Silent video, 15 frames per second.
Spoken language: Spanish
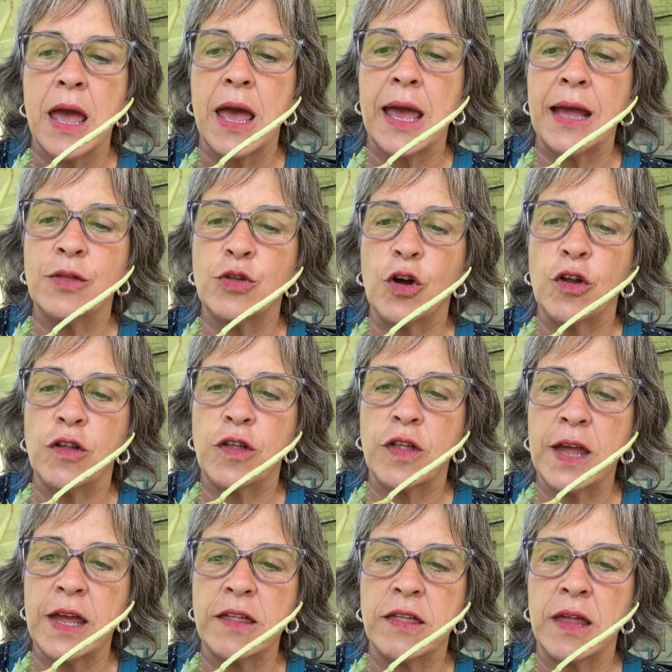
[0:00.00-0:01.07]

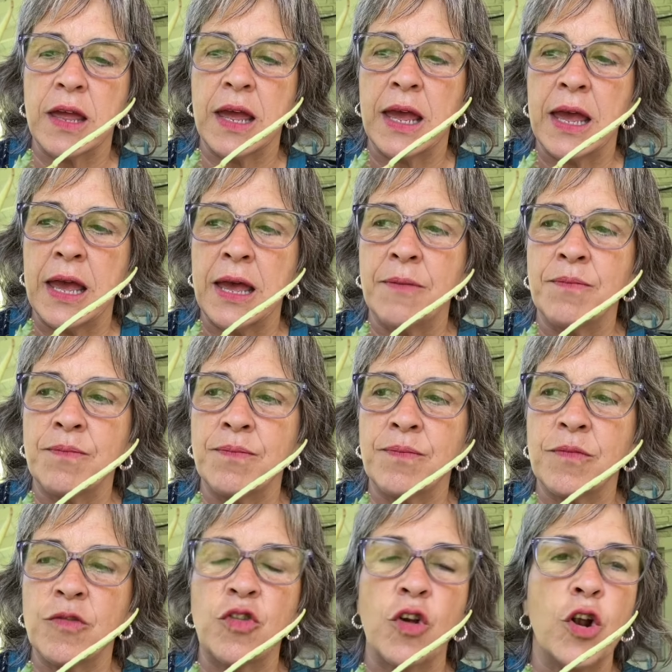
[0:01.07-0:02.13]
Entonces, em,
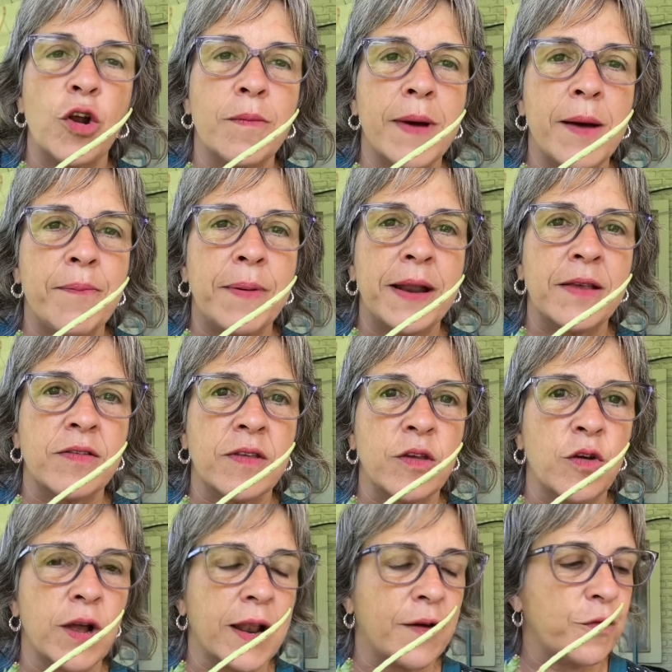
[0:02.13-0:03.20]
son lo más
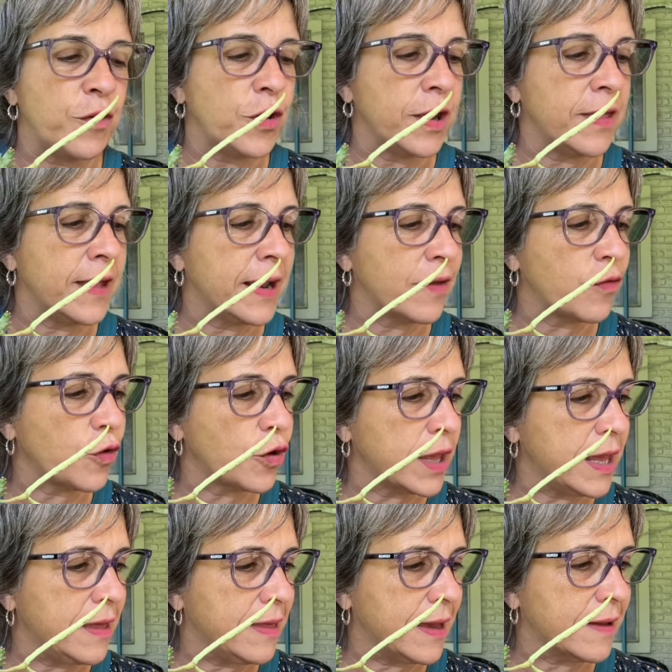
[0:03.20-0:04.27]
parecido a las flores de las
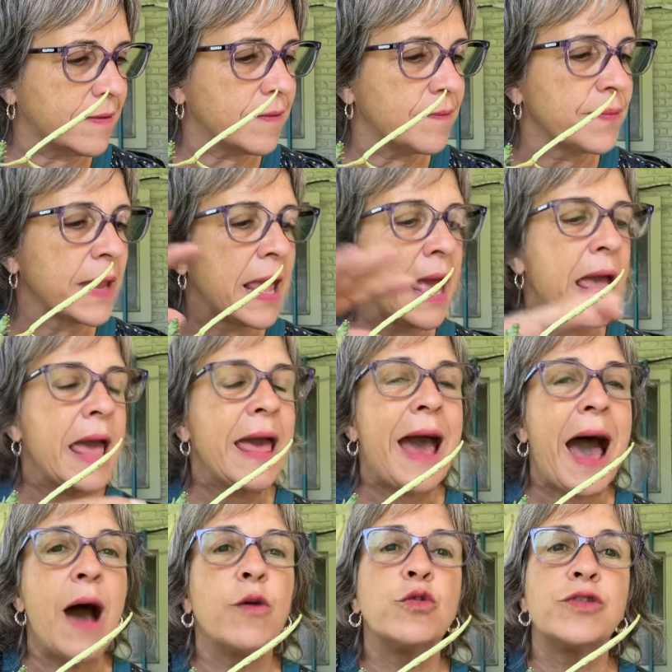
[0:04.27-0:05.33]
orquídeas.
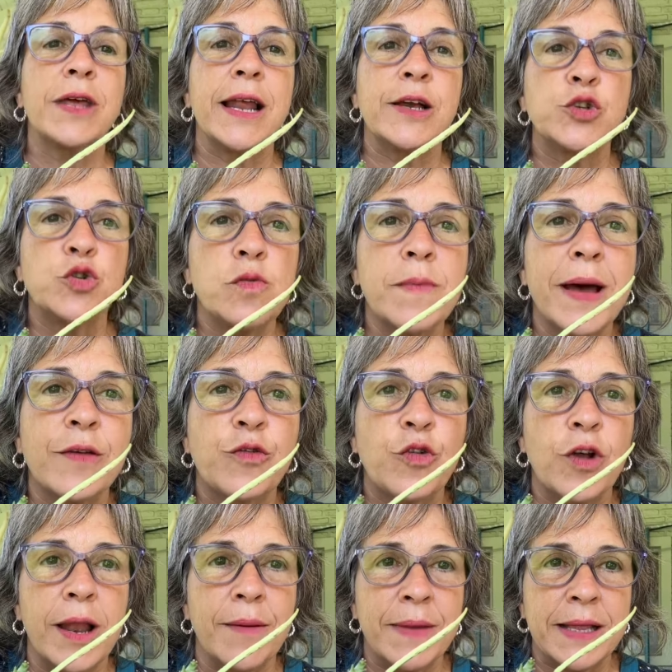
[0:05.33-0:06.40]
Austrayuma
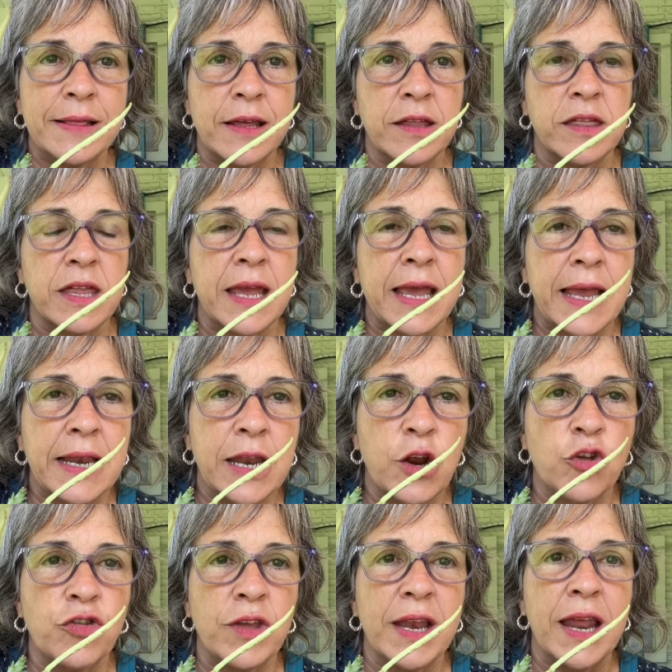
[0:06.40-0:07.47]
solamente ese
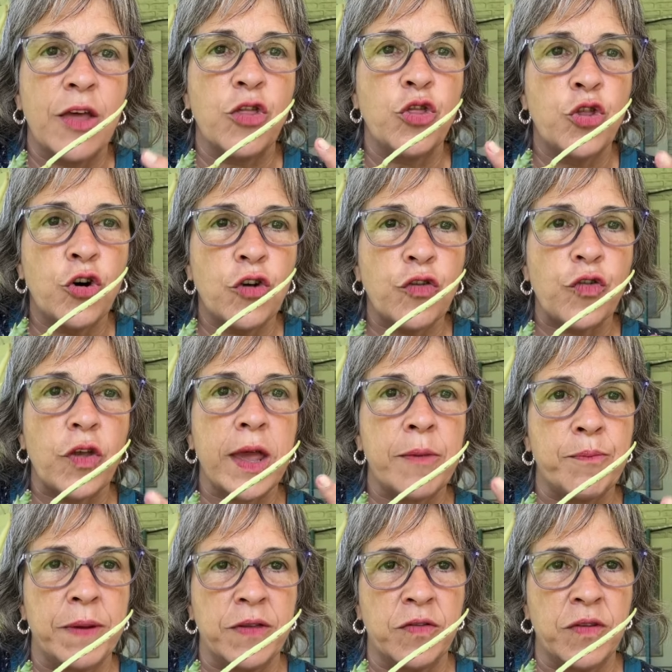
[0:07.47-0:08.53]
género tiene dos
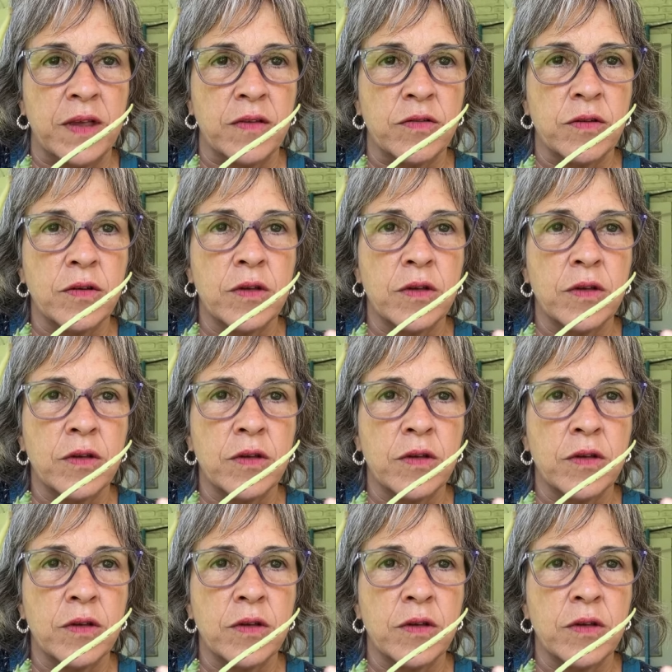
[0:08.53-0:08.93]
especies,